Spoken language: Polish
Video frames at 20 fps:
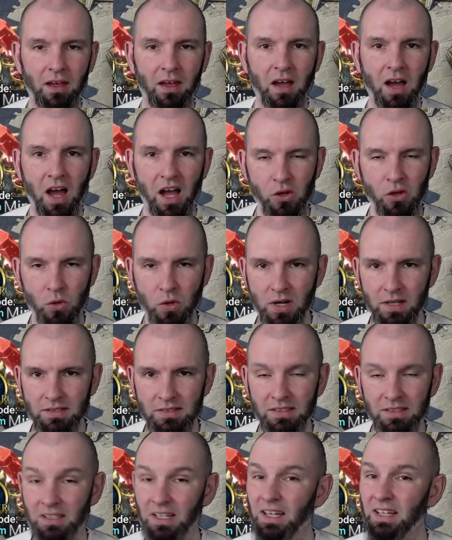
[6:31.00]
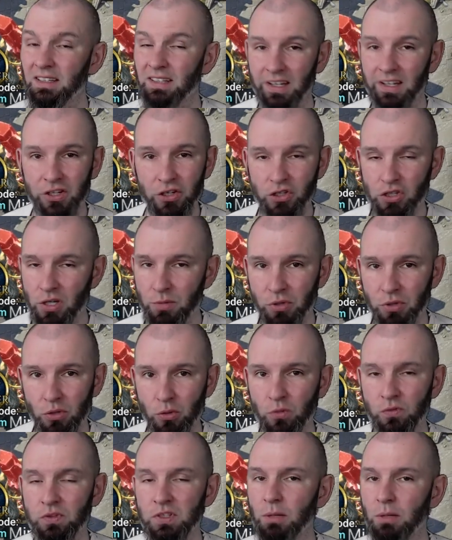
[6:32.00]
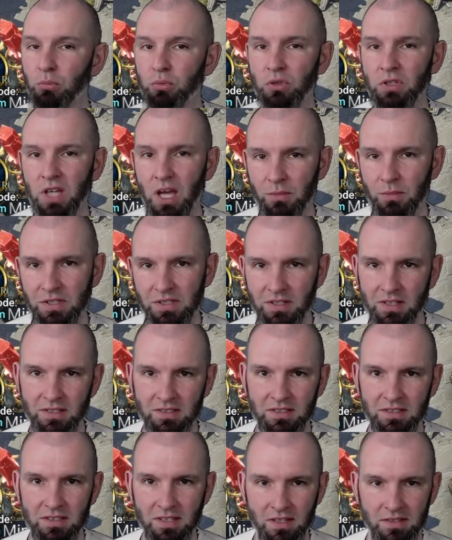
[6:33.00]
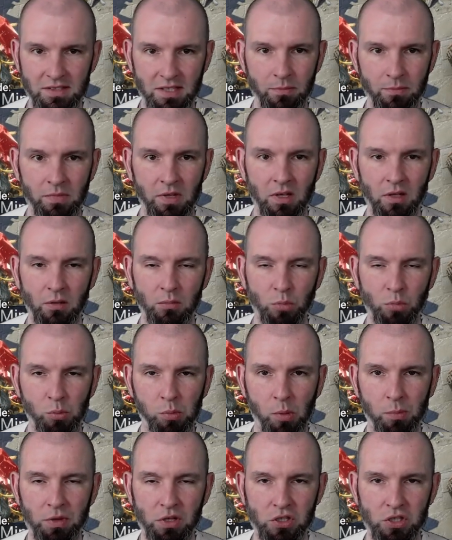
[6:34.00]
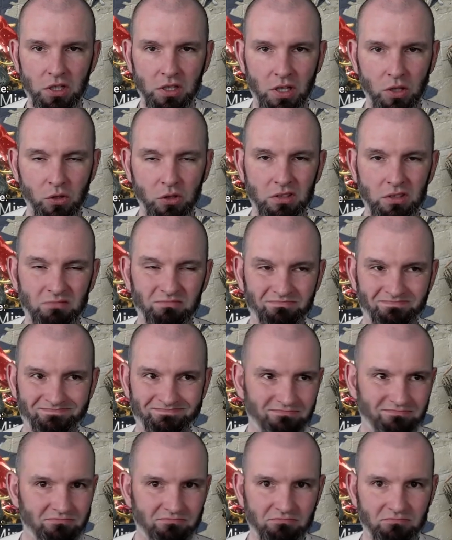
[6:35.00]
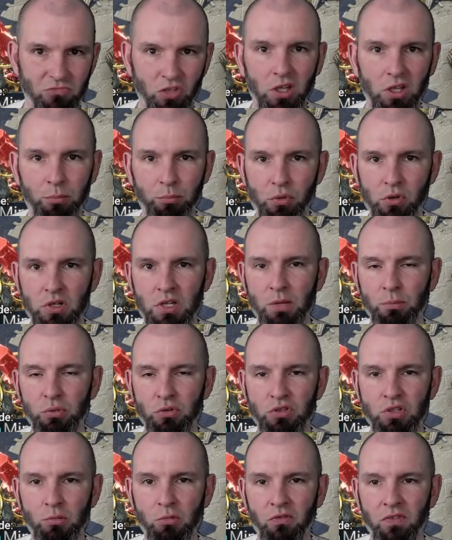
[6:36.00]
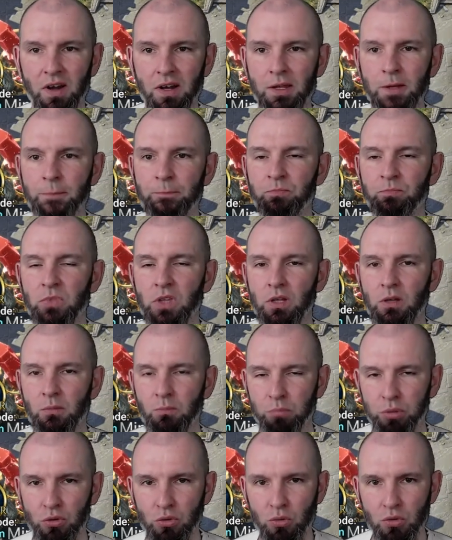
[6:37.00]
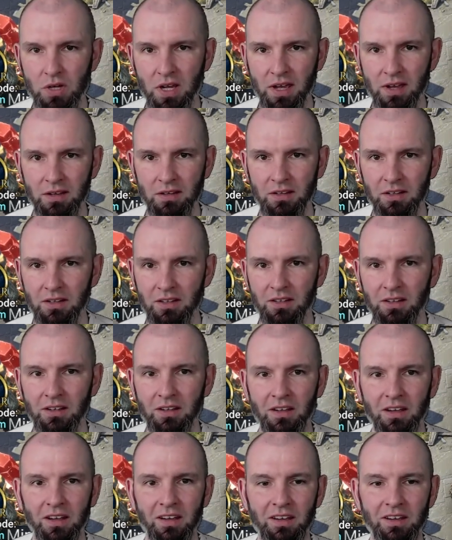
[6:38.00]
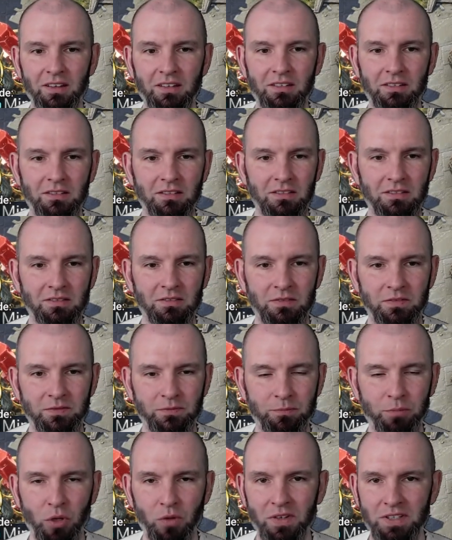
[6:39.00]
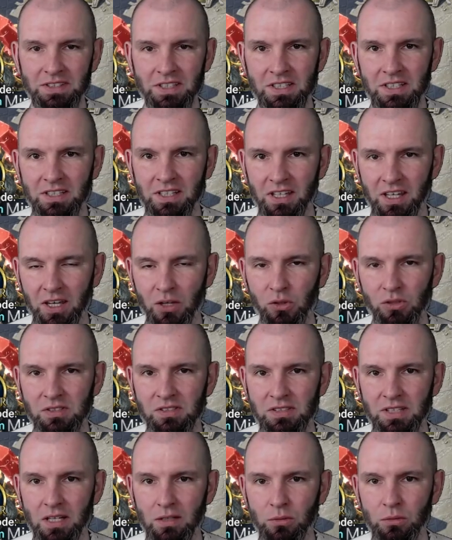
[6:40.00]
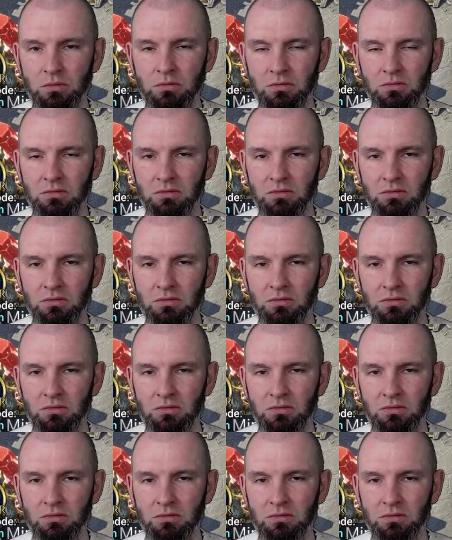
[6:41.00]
Accuracy. Takich czempionów nie budujemy z rezystansem, bo po pierwsze tego do tej pory nie potrzebowali. Po drugie, e, wprowadzenie takiego statu